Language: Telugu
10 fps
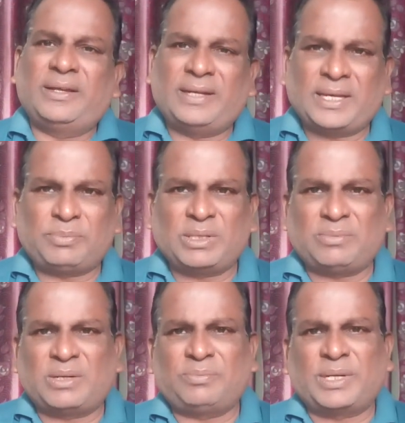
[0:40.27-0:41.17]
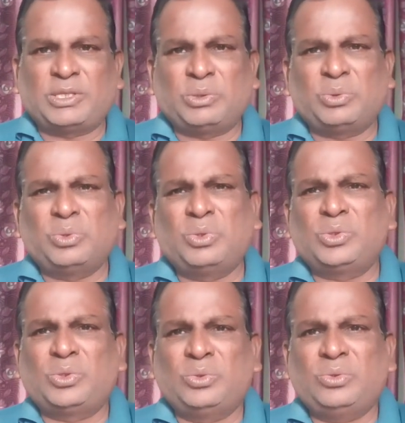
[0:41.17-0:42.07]
లేకపోతే మనం
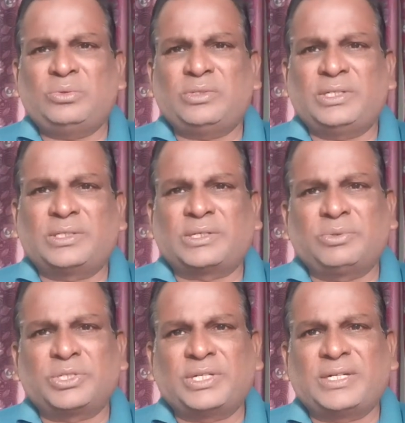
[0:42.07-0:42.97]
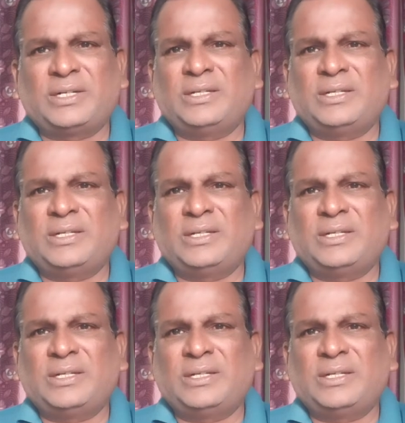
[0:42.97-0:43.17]
ప్రతిరోజు ఇష్టం వచ్చిన